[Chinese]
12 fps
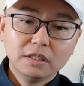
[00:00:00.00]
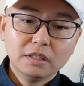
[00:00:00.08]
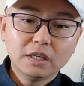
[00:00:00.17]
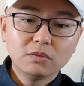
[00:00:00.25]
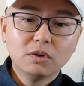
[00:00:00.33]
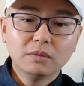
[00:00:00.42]
你
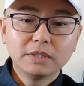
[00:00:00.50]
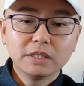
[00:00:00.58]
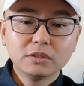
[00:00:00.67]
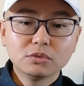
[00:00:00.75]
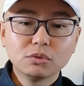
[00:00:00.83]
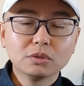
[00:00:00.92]
看我们这
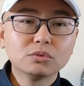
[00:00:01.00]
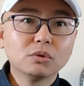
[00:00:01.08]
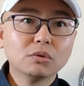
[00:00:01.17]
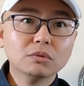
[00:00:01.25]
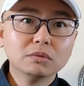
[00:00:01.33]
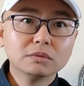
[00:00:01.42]
个做
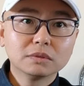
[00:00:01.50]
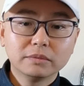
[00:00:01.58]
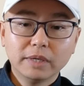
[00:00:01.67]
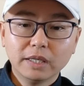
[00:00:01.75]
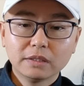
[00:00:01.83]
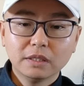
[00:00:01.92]
做工，对
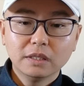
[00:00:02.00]
吧？